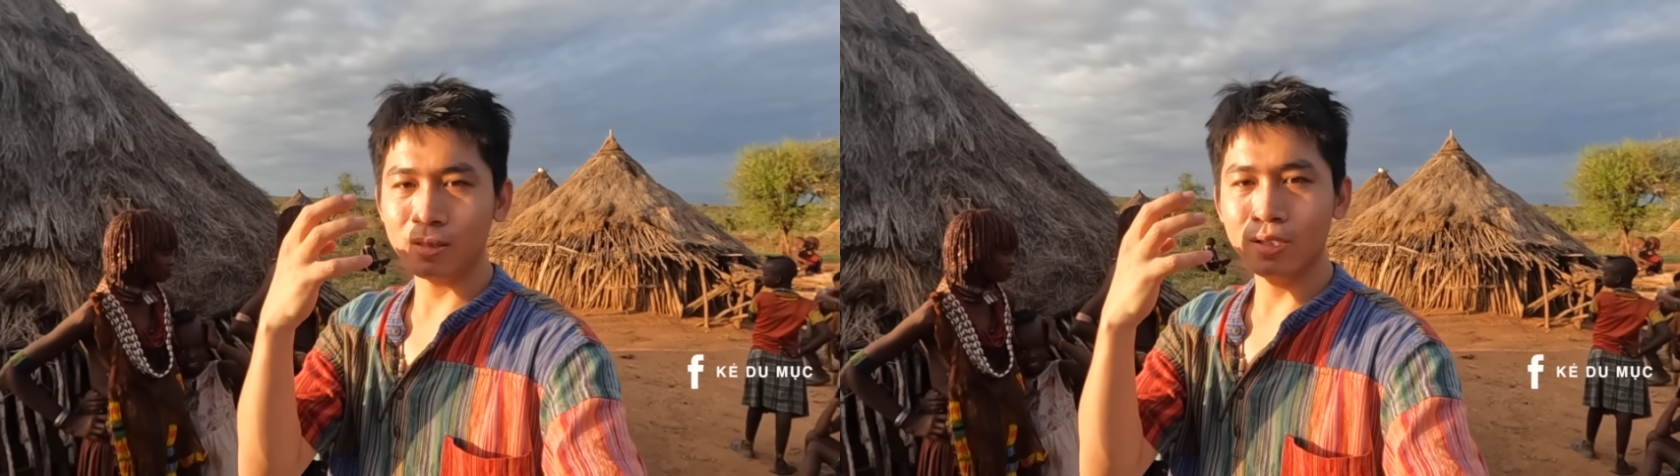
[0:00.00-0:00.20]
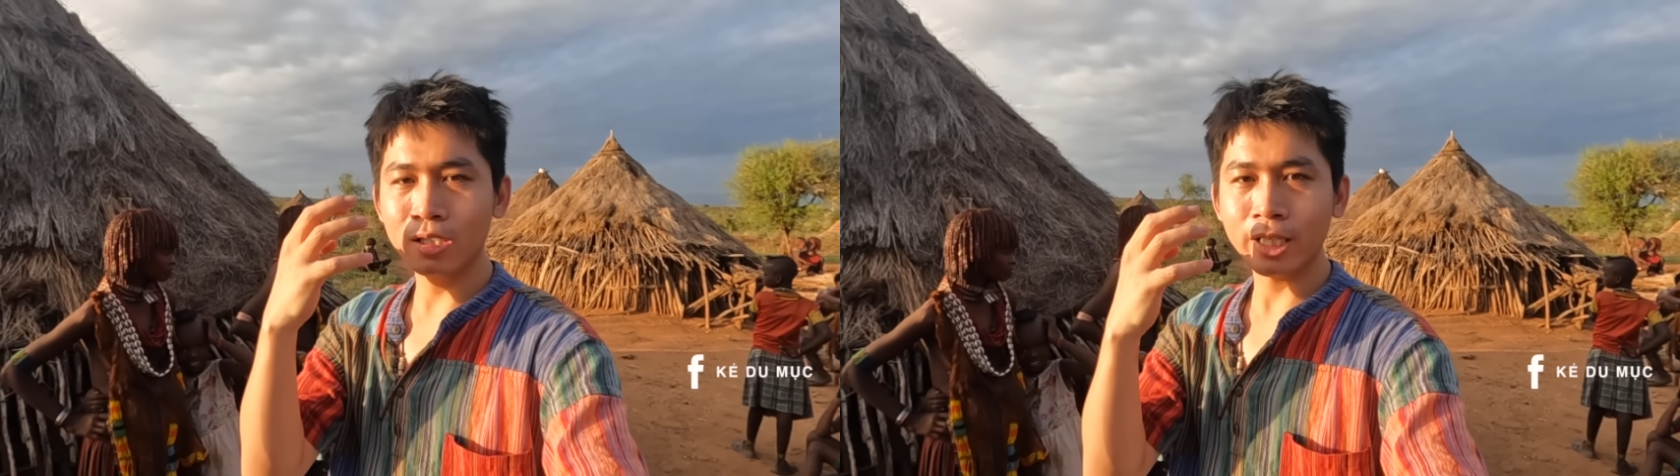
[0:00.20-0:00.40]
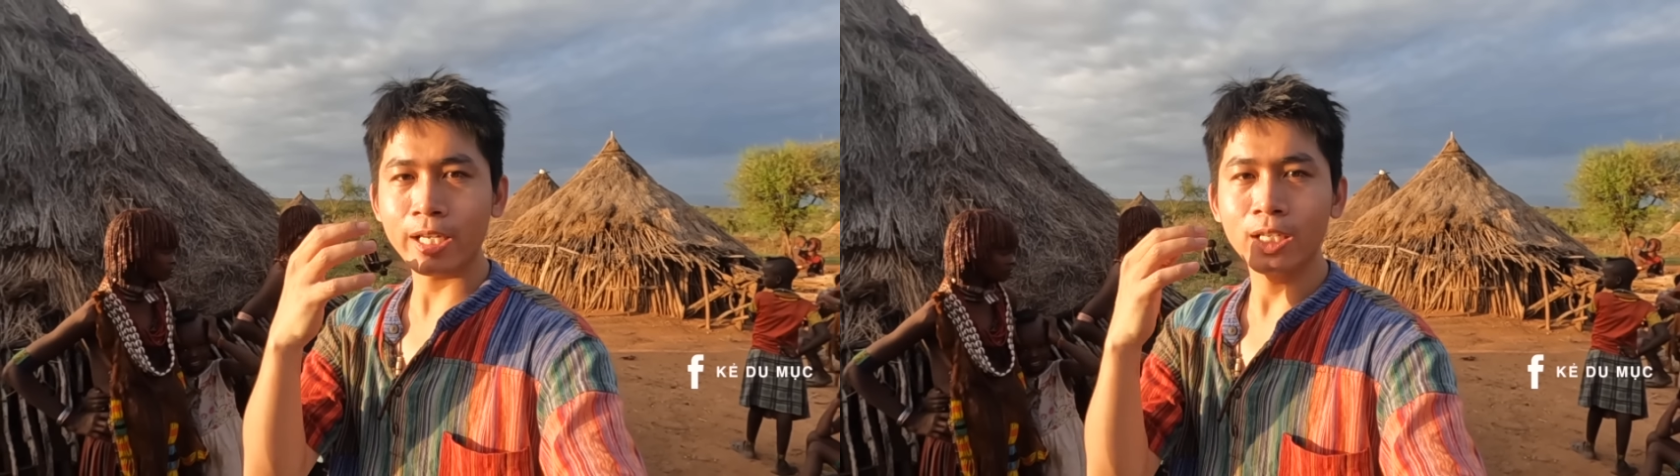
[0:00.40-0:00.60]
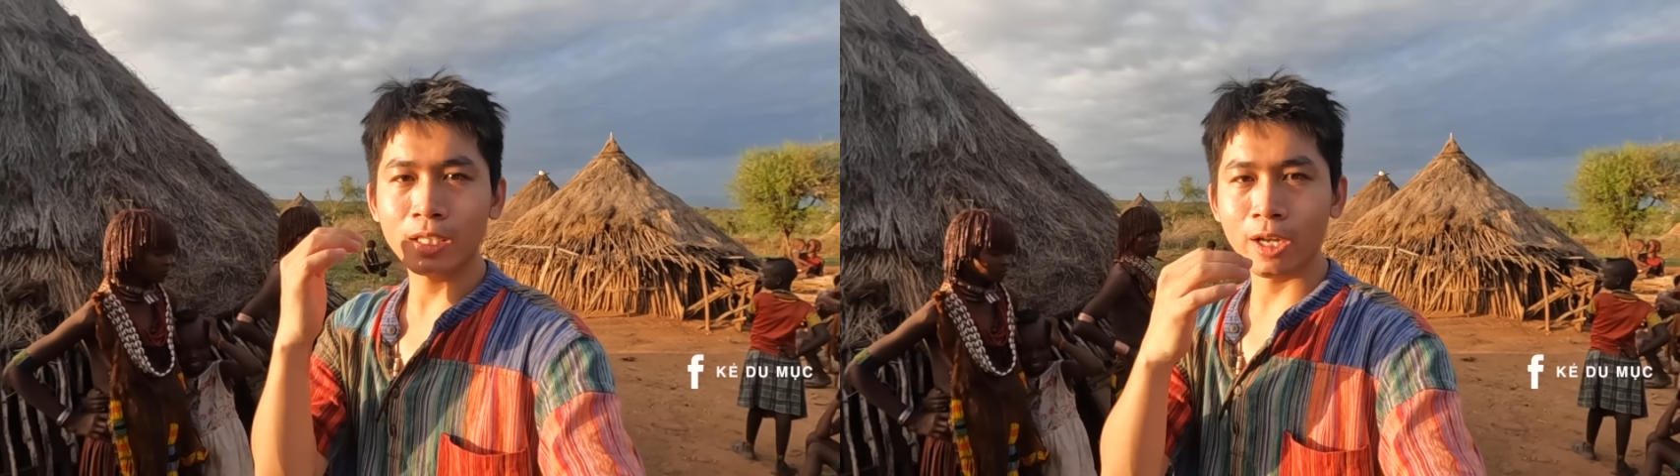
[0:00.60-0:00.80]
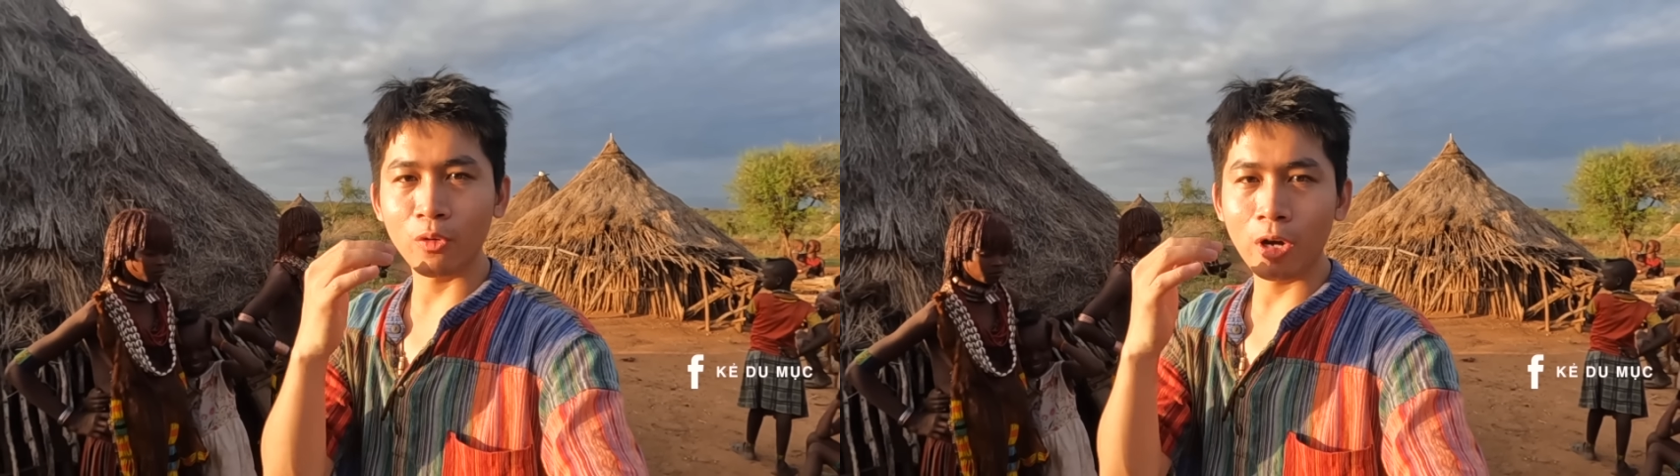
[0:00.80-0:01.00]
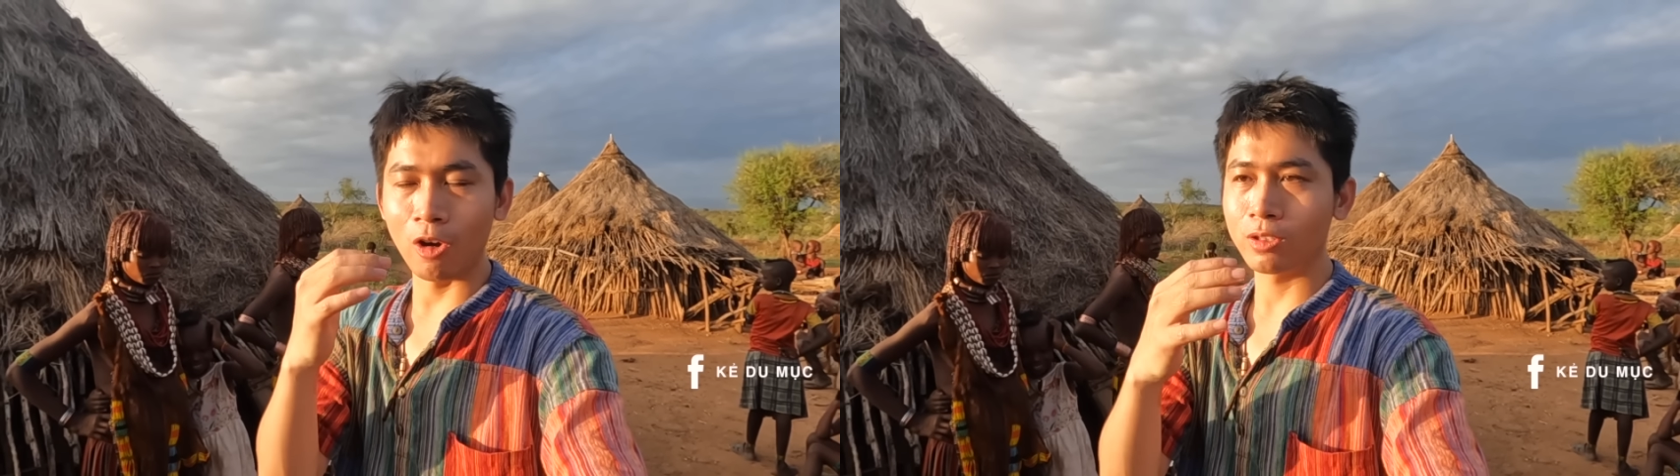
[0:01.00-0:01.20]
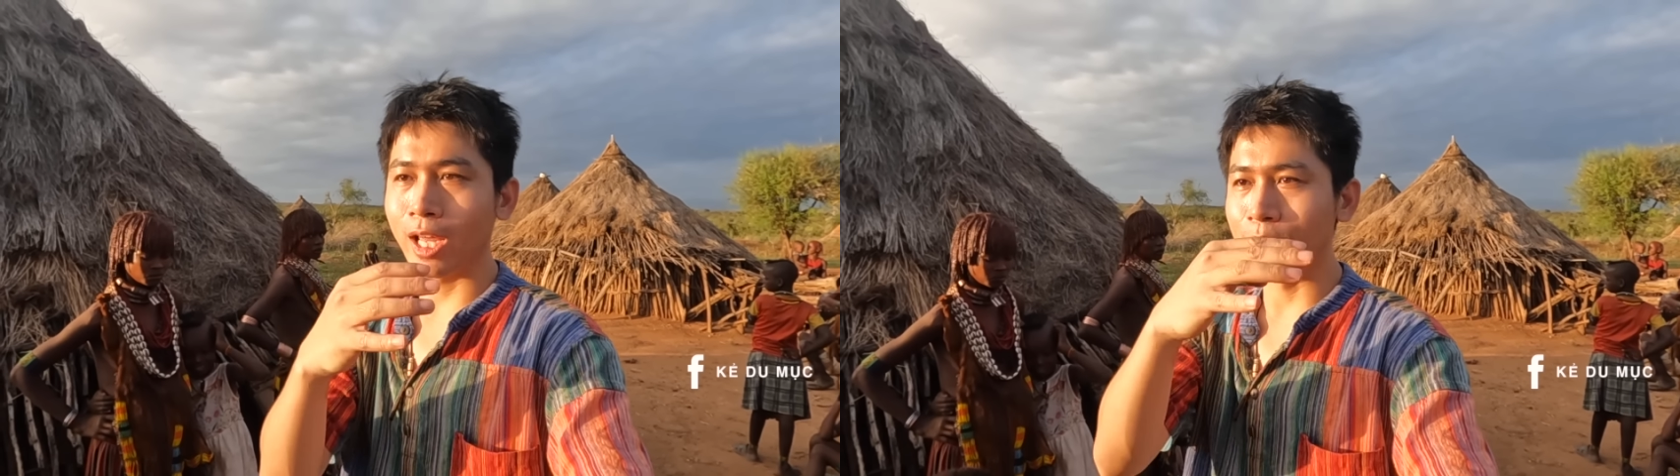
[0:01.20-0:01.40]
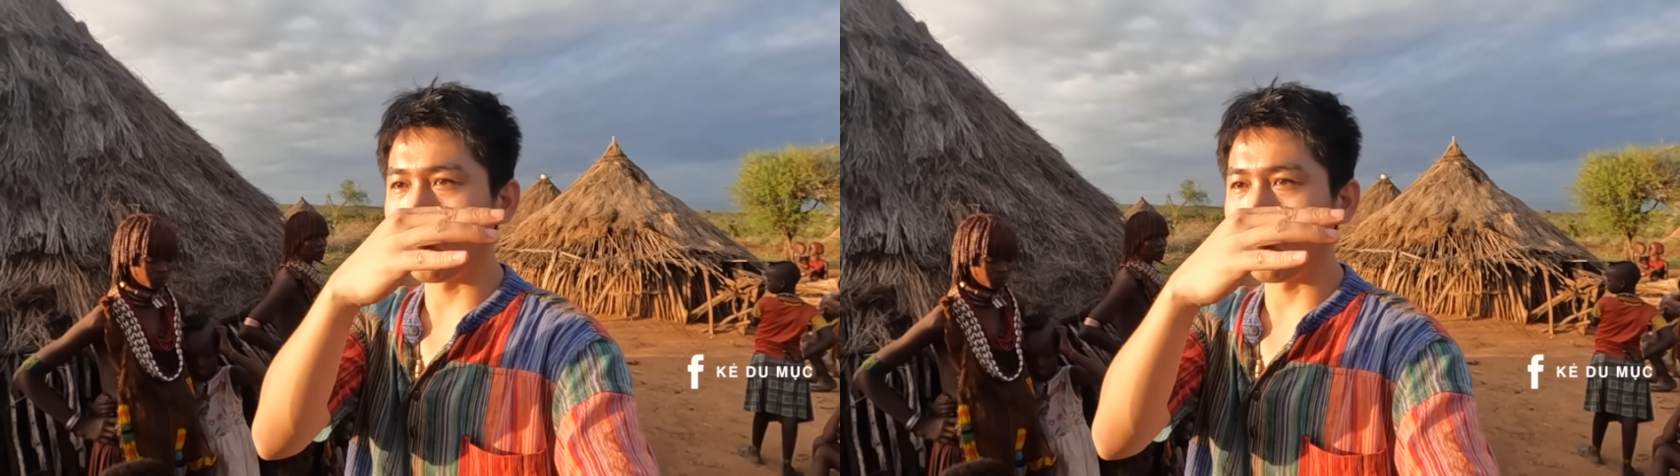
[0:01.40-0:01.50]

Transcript: đất sét lên cái đầu của họ thành